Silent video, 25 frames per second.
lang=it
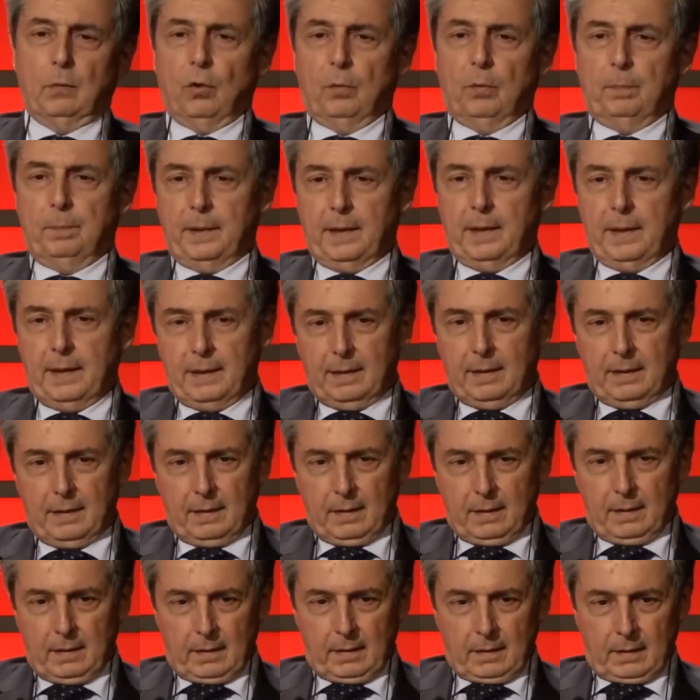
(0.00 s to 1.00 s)
europea
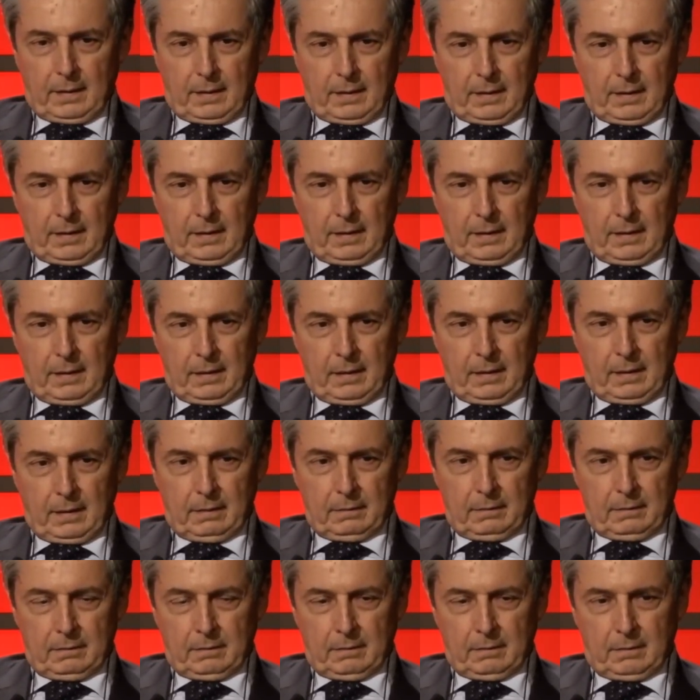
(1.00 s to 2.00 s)
eh,
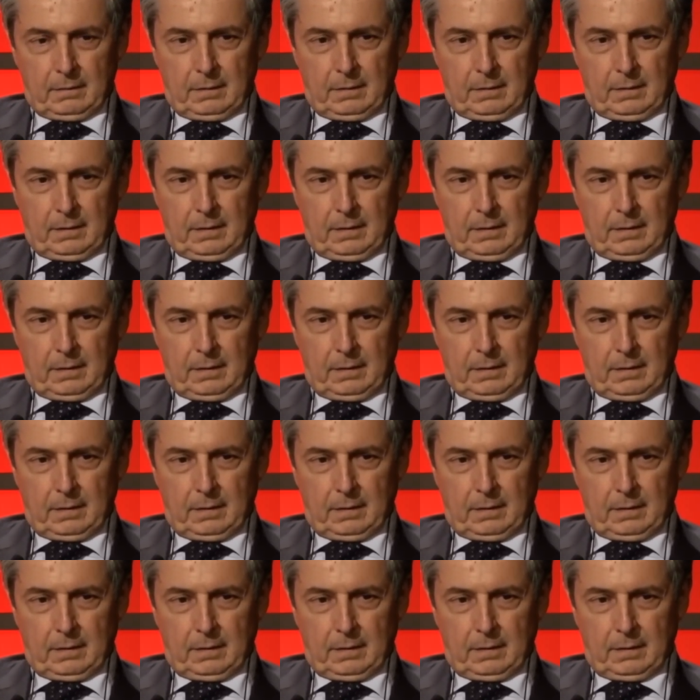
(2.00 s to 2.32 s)
la moneta